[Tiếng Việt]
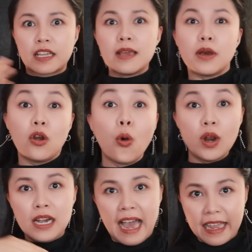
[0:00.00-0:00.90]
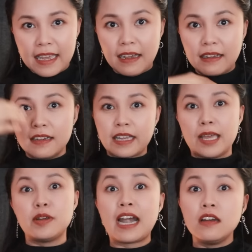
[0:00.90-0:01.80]
khi mà lùi lại á
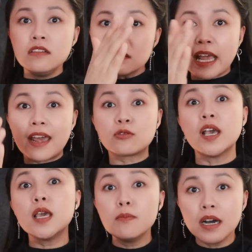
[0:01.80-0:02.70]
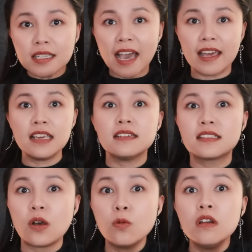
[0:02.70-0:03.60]
camera lướt theo thì mới thấy
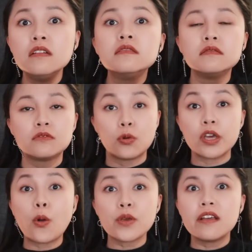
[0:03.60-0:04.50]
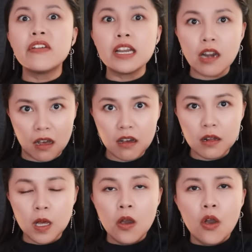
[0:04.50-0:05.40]
sau lưng của cái cô diễn viên đó
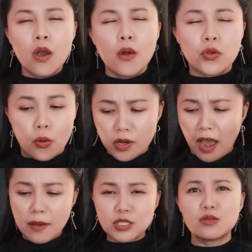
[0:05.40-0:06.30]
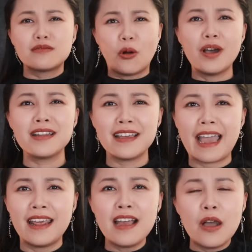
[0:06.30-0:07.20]
trời ơi kể mà sao nổi hết da
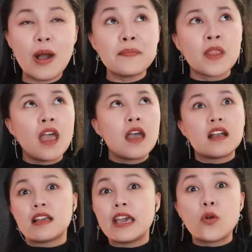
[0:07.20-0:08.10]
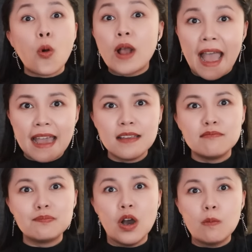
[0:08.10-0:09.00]
gà thấy ghê quá cái cô gái
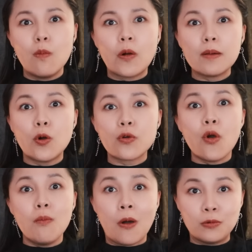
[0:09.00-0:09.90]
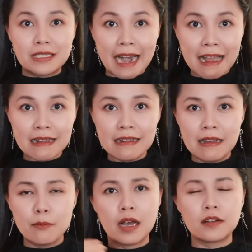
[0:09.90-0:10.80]
bận một cái bộ đồ màu trắng
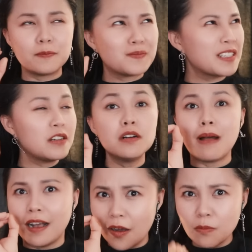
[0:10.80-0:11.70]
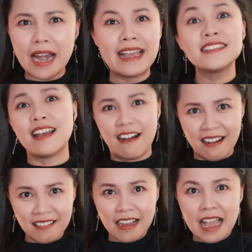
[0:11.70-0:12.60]
mà gương mặt không đáng sợ